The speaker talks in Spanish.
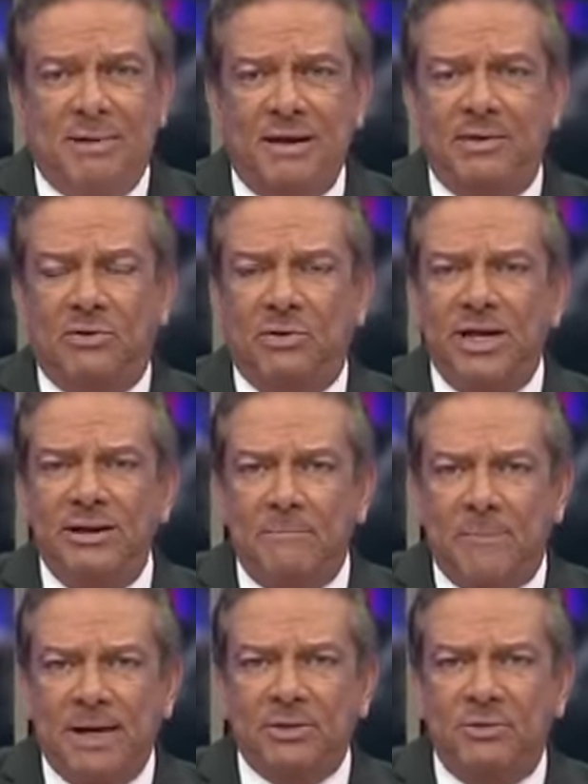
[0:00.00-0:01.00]
Para discutir el
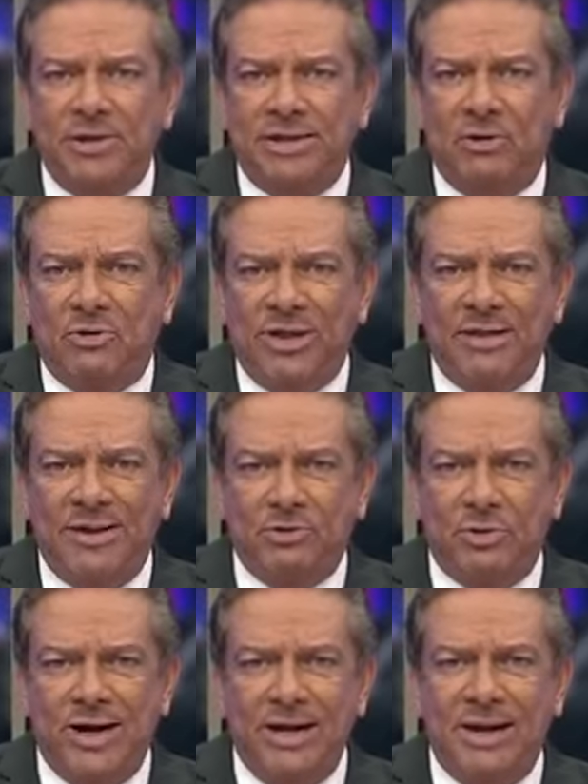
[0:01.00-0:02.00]
impacto de esta jornada
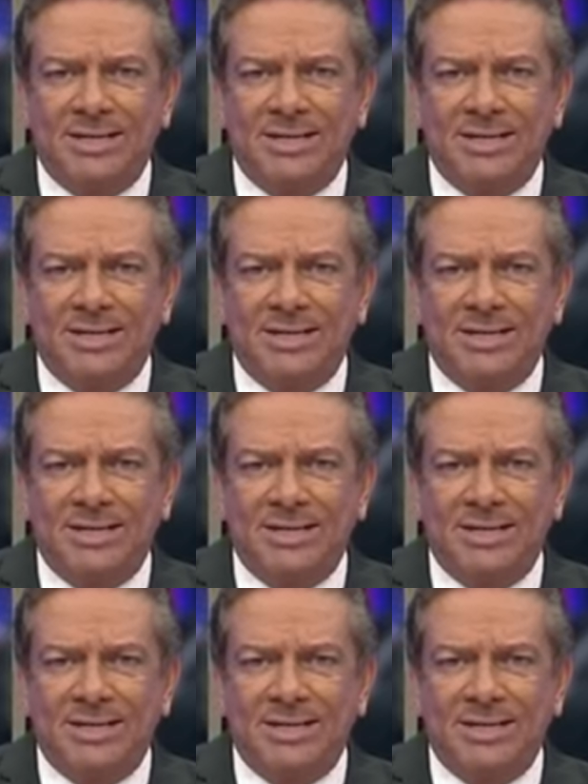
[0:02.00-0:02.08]
electoral,